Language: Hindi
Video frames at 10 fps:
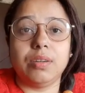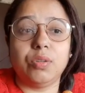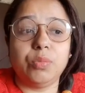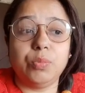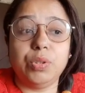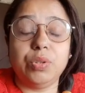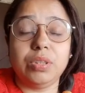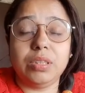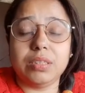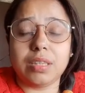और मम्मी तो
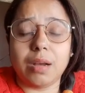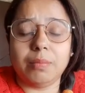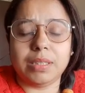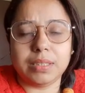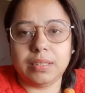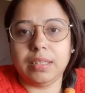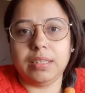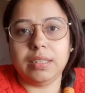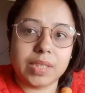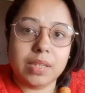इतने सामने से देखी